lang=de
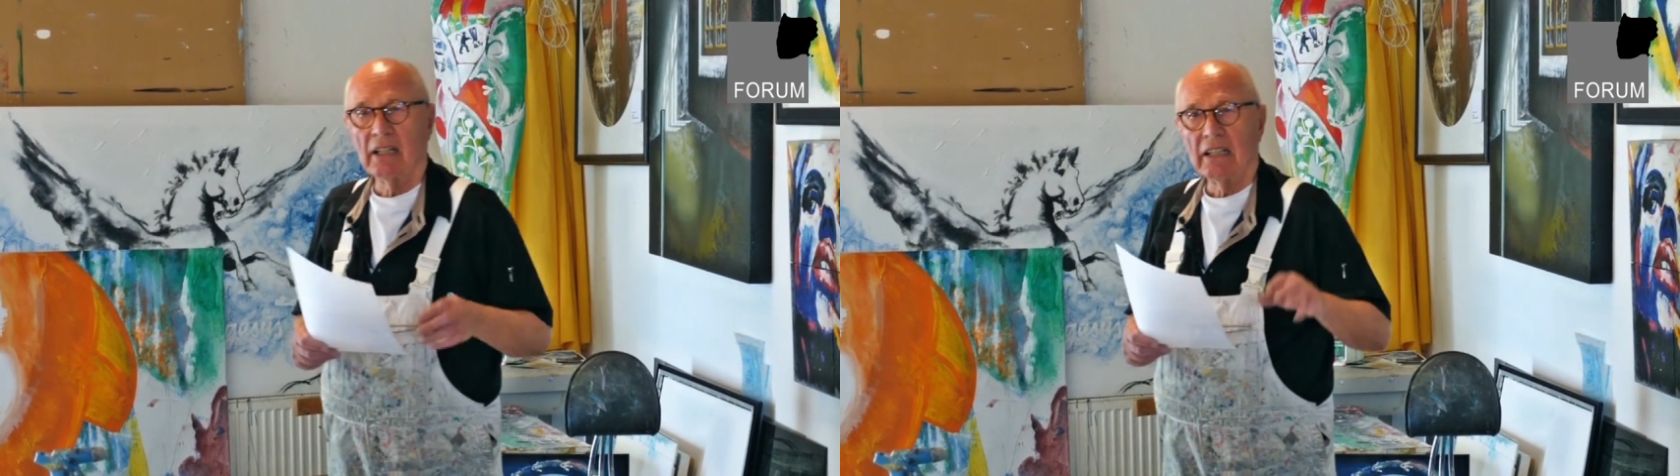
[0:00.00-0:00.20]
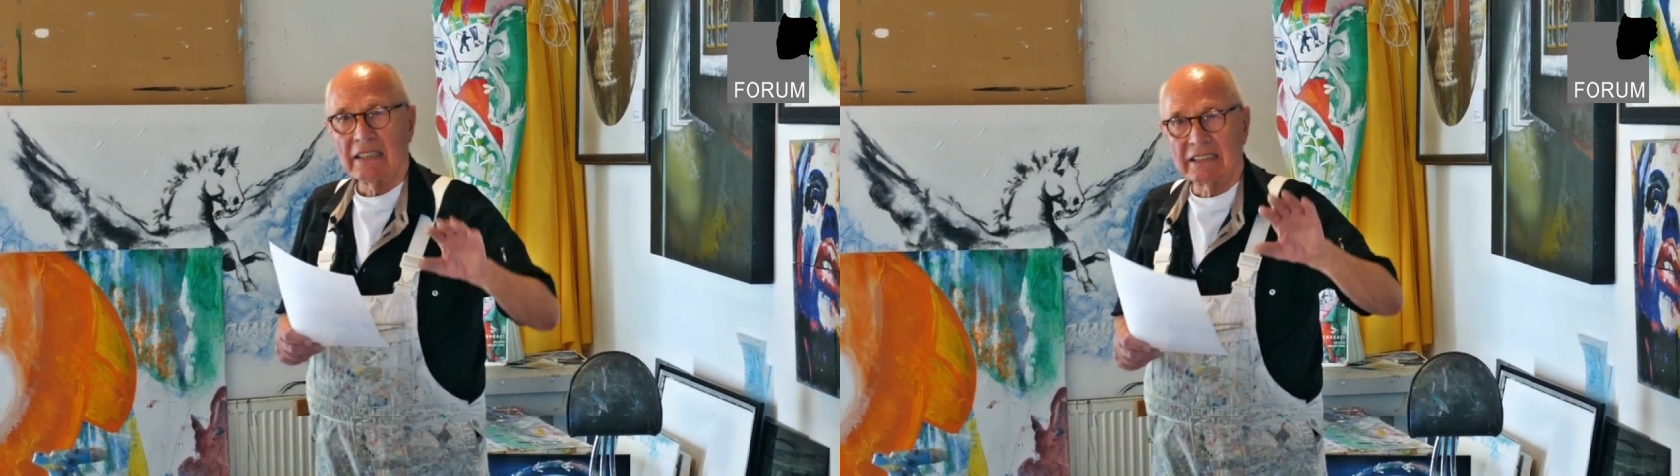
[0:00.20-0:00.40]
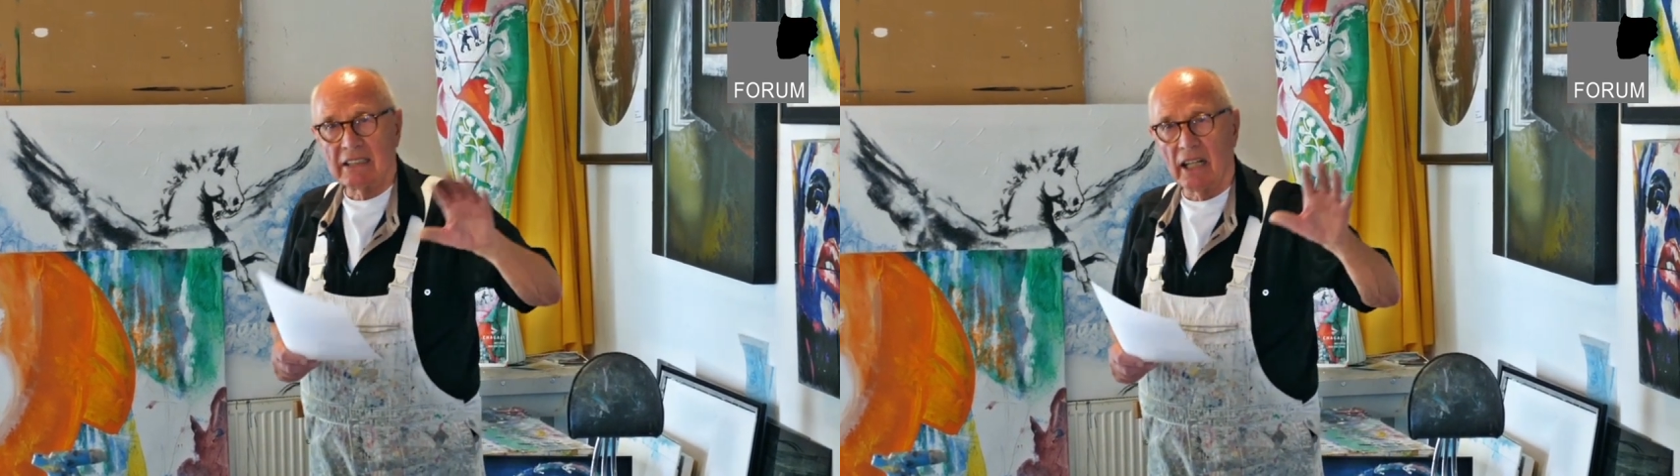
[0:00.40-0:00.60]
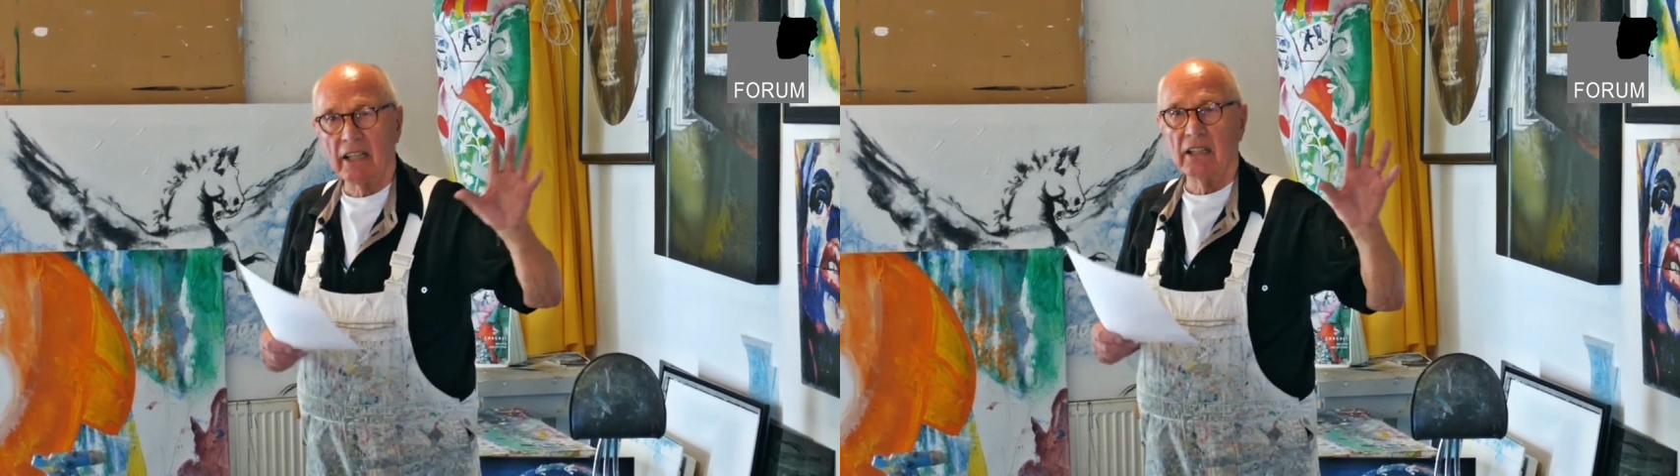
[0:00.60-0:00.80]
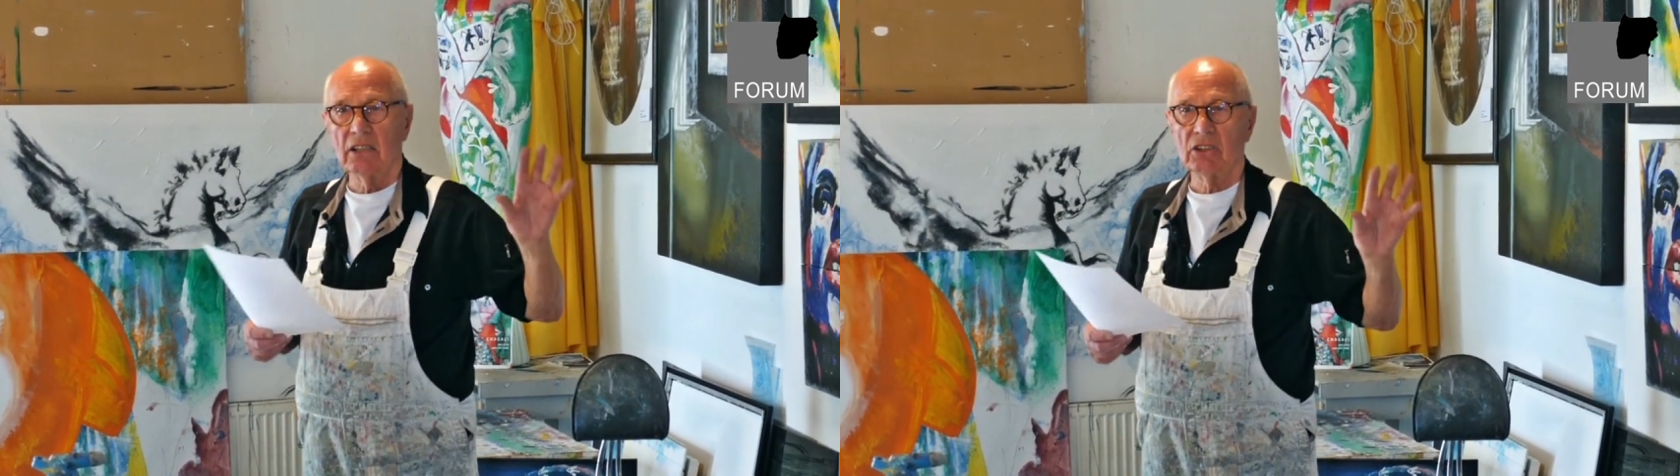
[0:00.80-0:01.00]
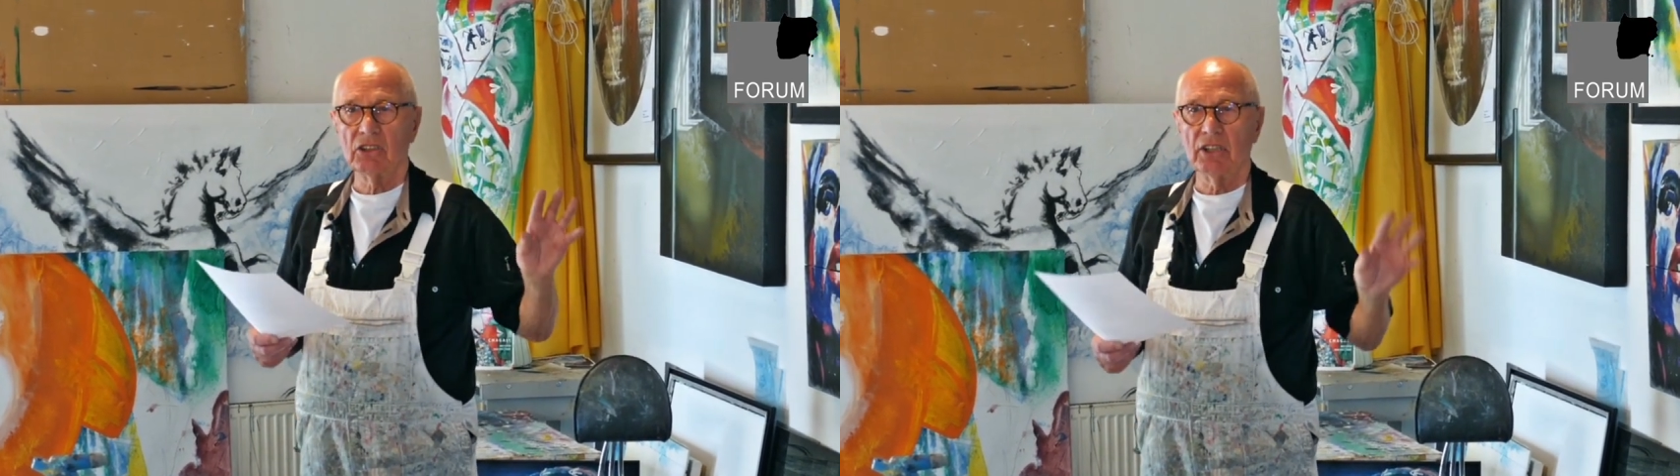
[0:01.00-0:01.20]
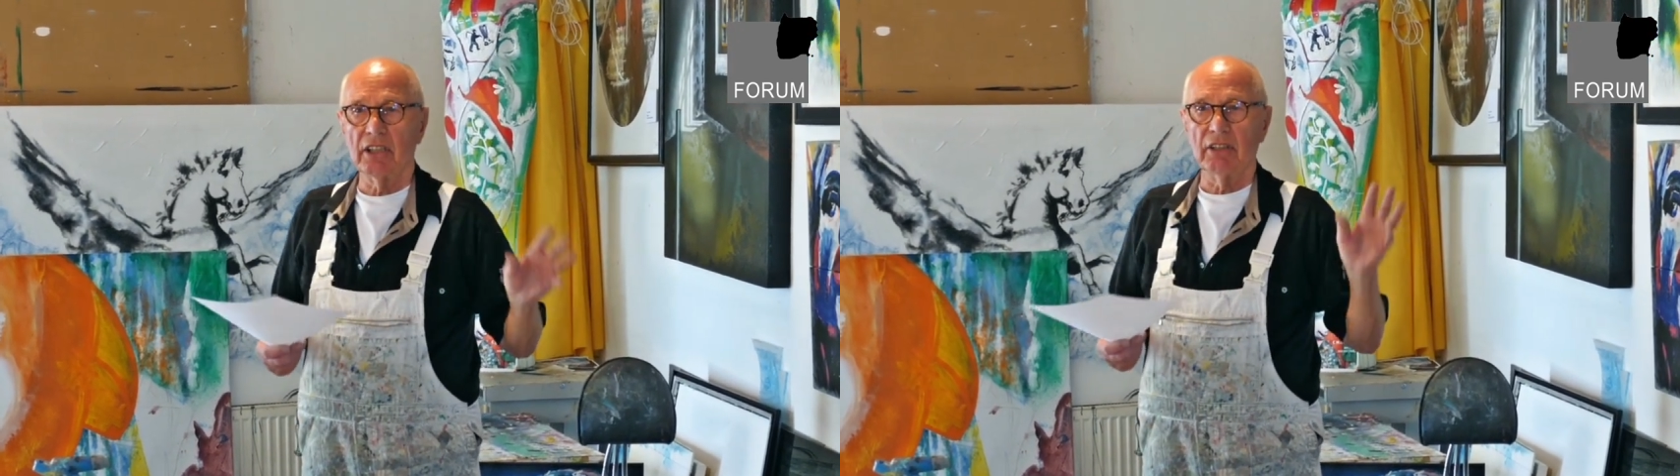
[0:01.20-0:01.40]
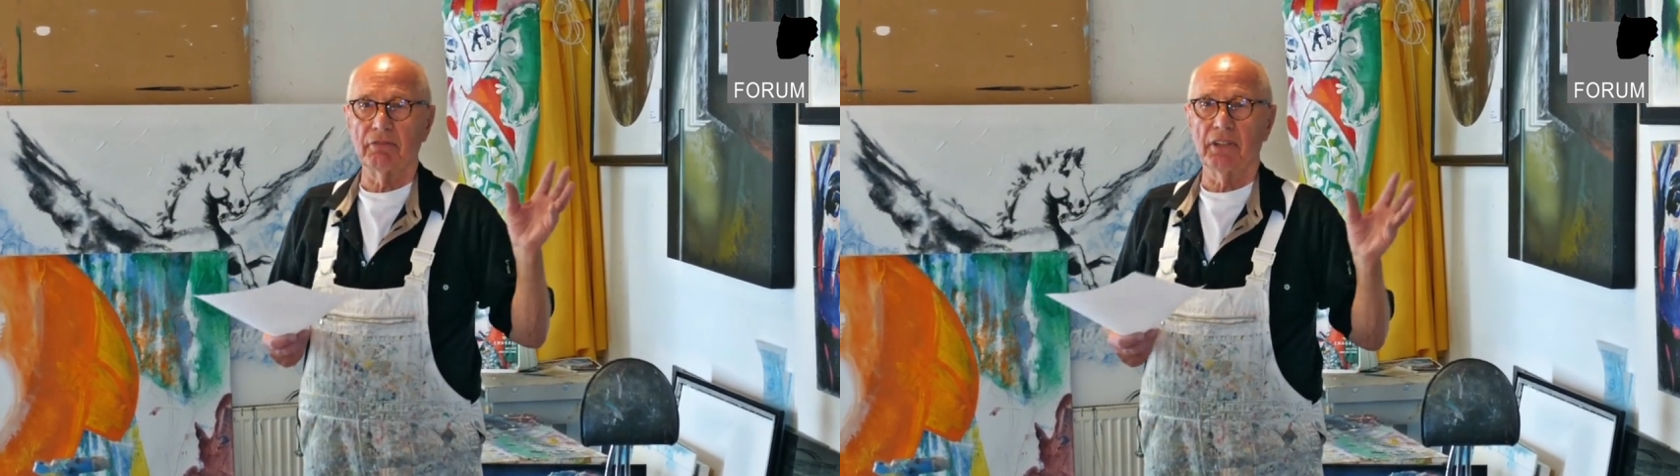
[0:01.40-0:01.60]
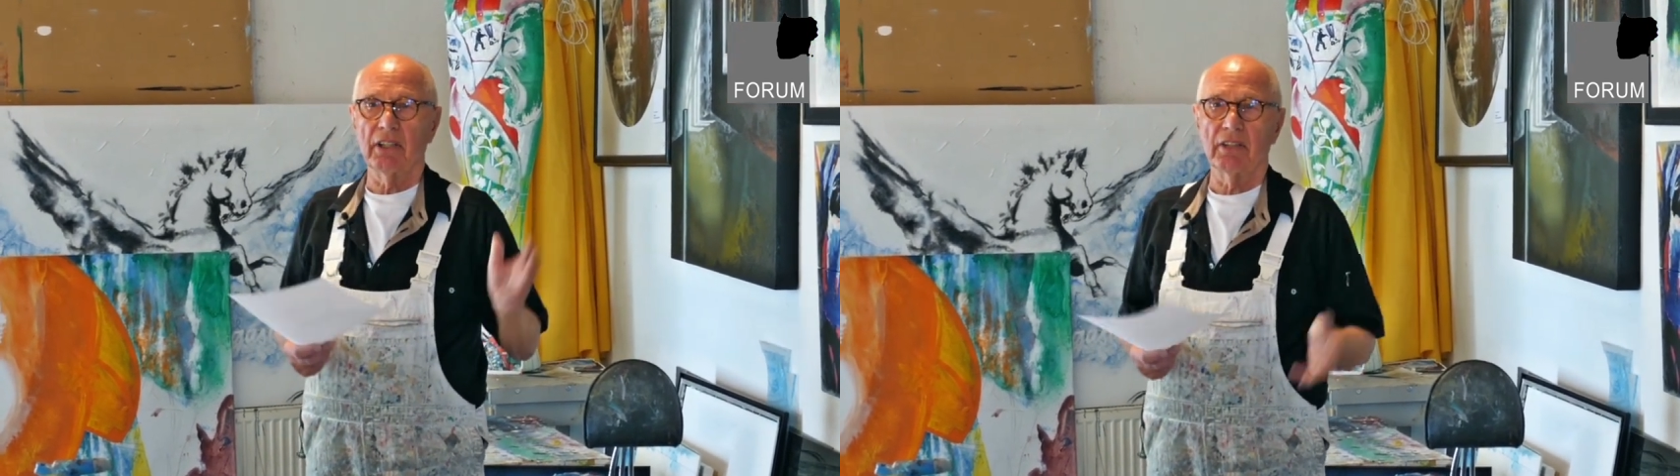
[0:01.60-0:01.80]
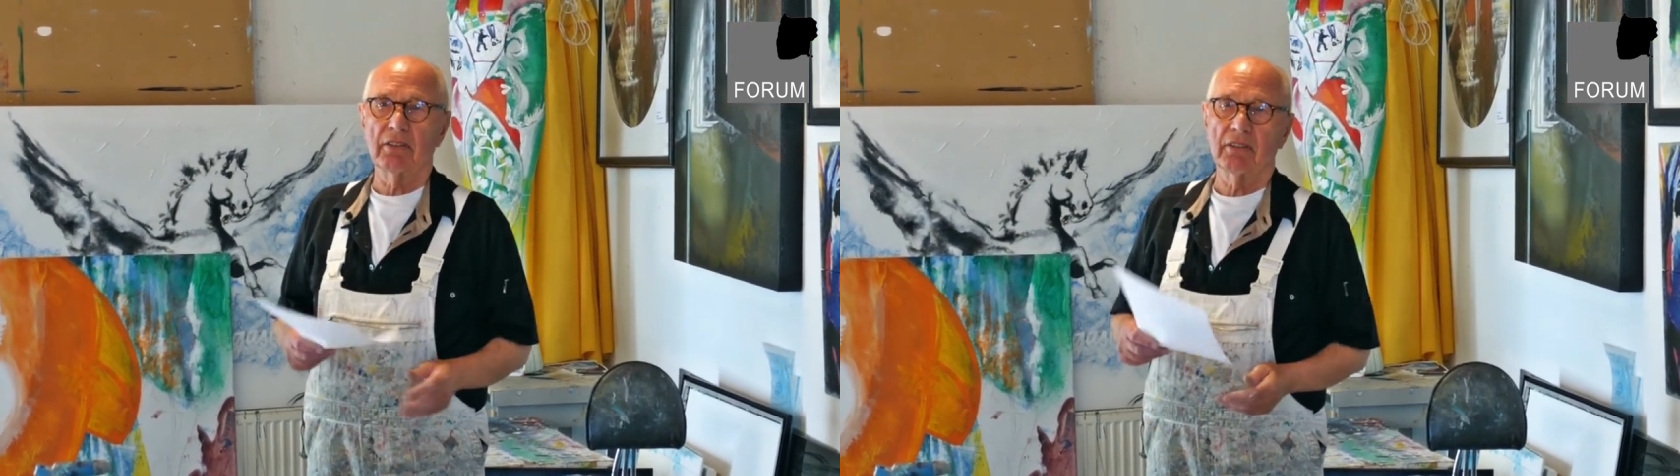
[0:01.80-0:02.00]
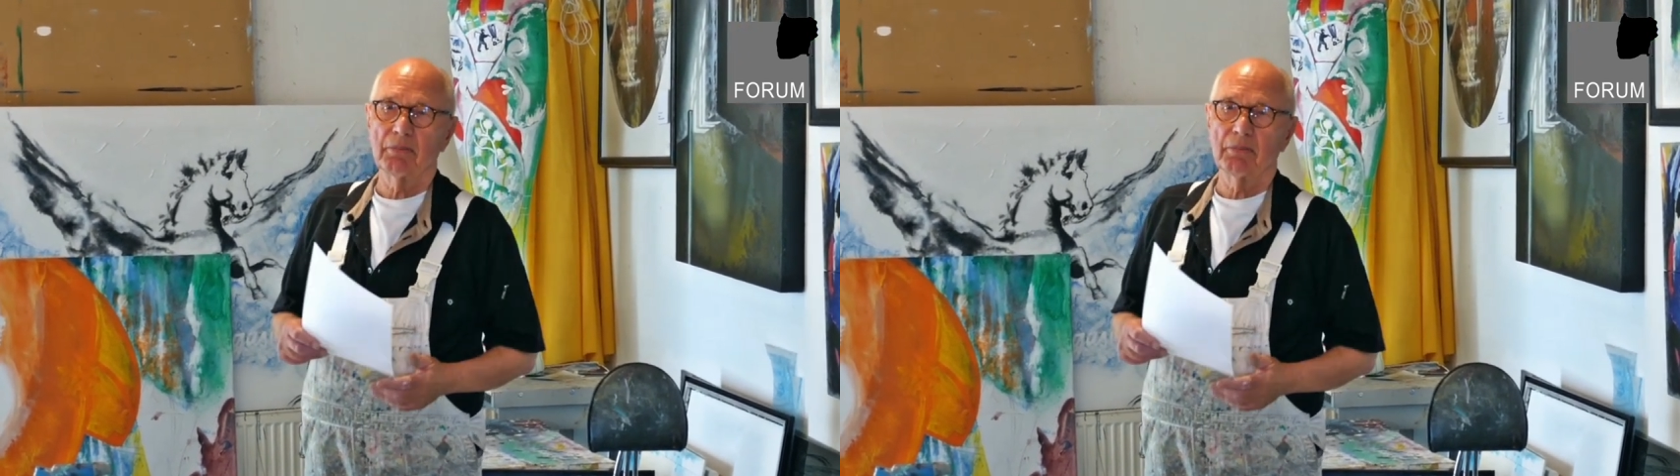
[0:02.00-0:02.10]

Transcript: seinen Stil findet.